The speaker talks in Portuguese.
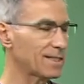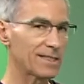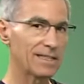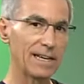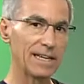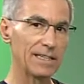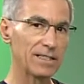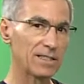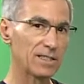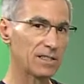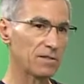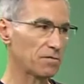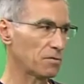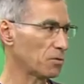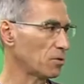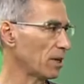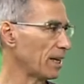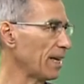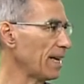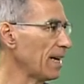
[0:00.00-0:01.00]
séries de
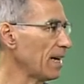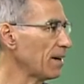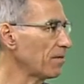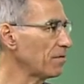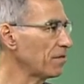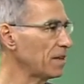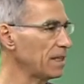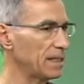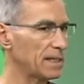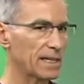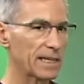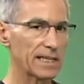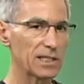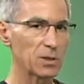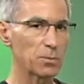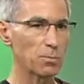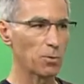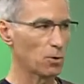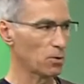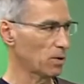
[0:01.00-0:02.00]
Fourier a fim de
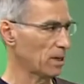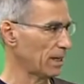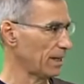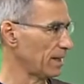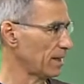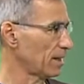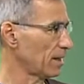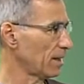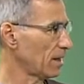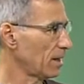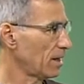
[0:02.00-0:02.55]
responder